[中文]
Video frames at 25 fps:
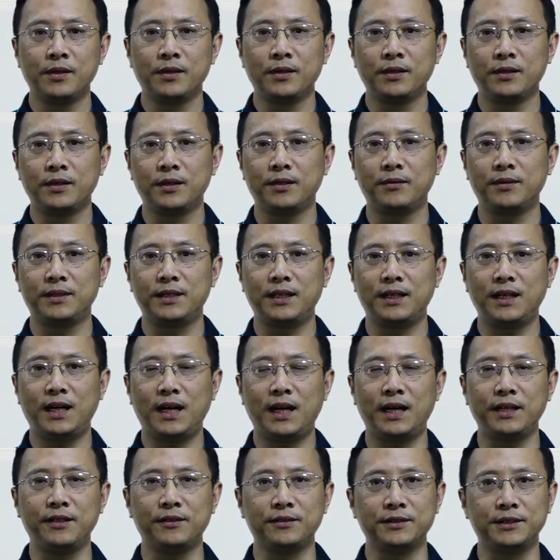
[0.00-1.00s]
那么当然
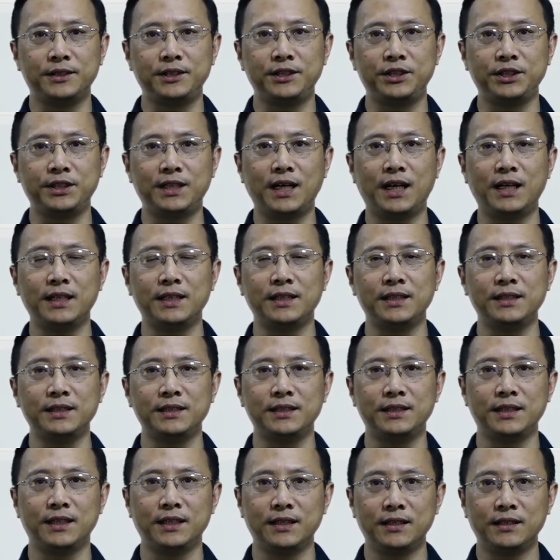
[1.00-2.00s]
还有其他的一
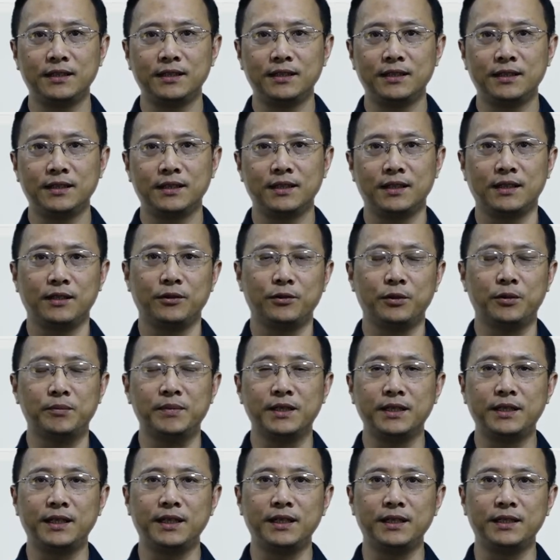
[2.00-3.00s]
些，呃，我们
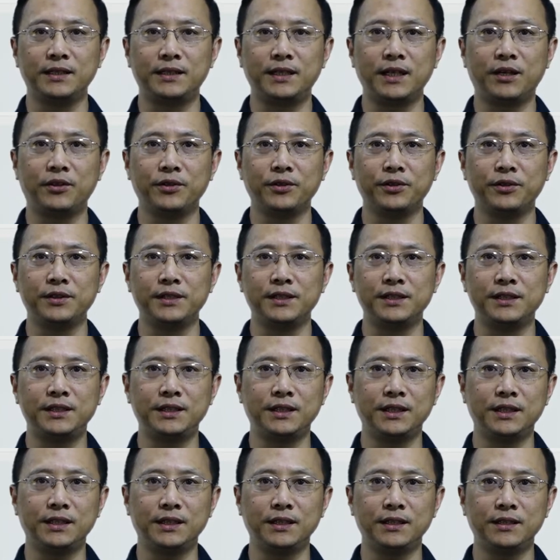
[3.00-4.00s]
可以调用一
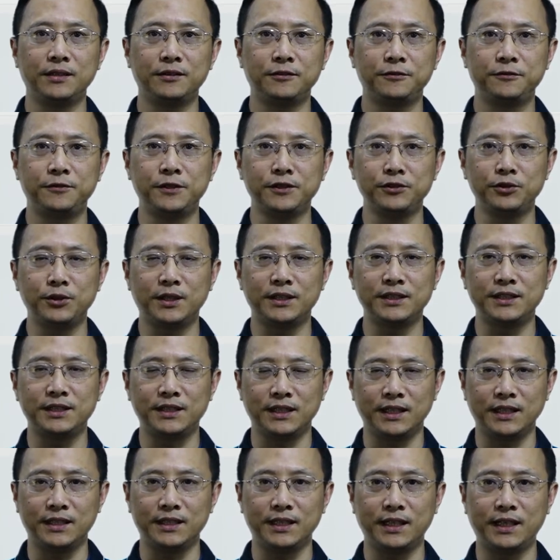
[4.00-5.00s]
些封装起
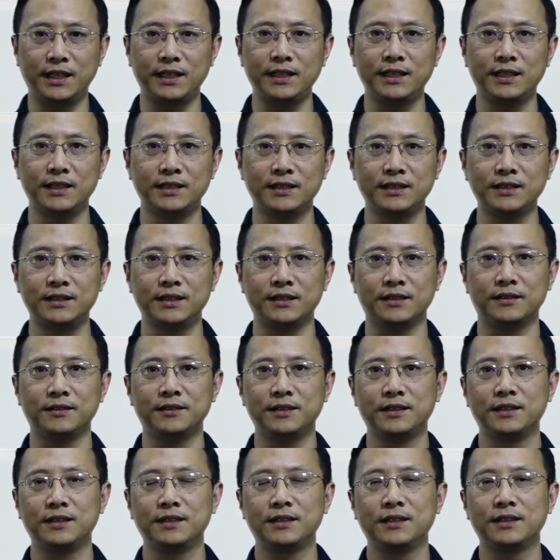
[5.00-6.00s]
来的黑盒子。
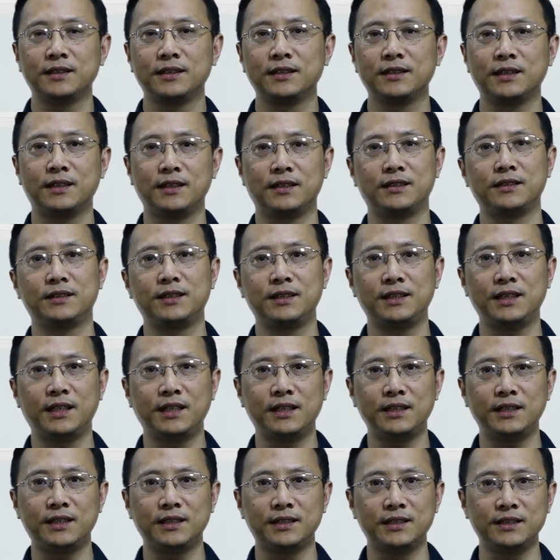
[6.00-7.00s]
嗯，这些
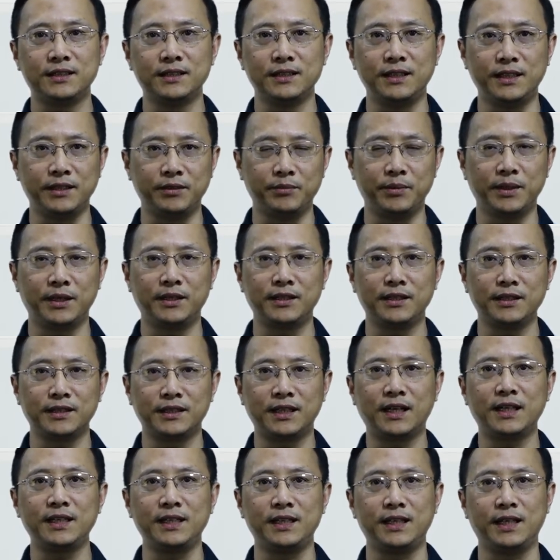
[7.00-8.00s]
黑盒子里边呢，
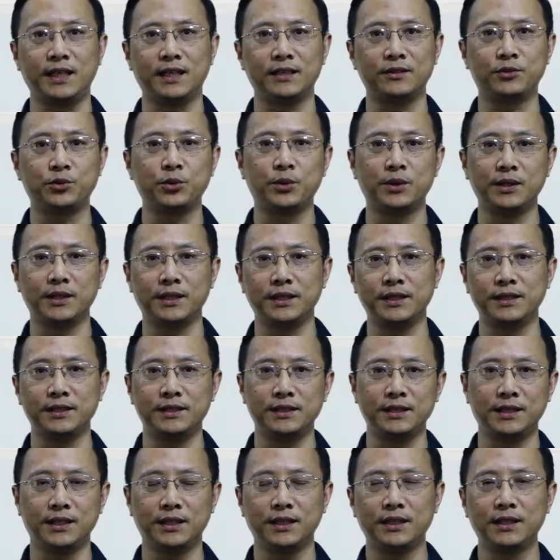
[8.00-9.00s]
它也做了一
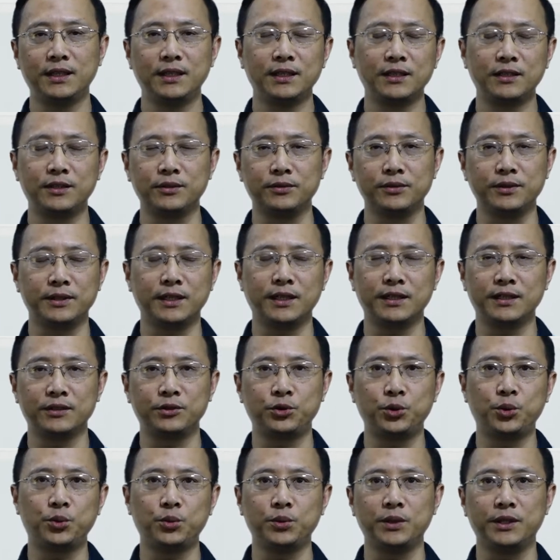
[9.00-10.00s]
些各种各样的
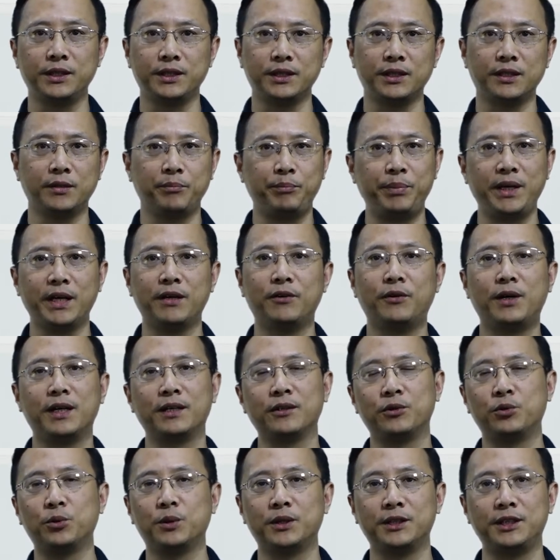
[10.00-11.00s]
处理和变化的
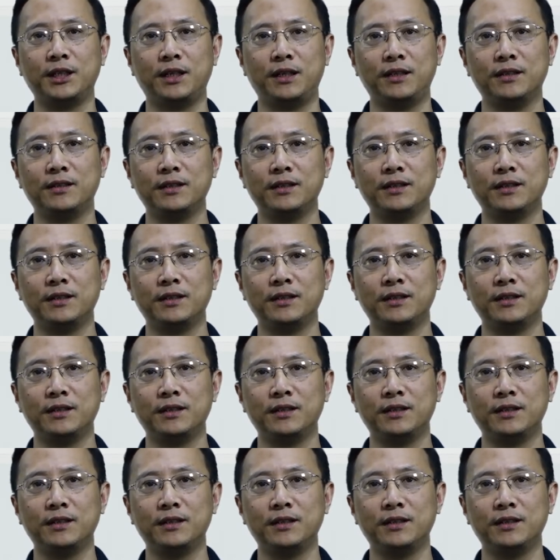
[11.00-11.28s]
过程，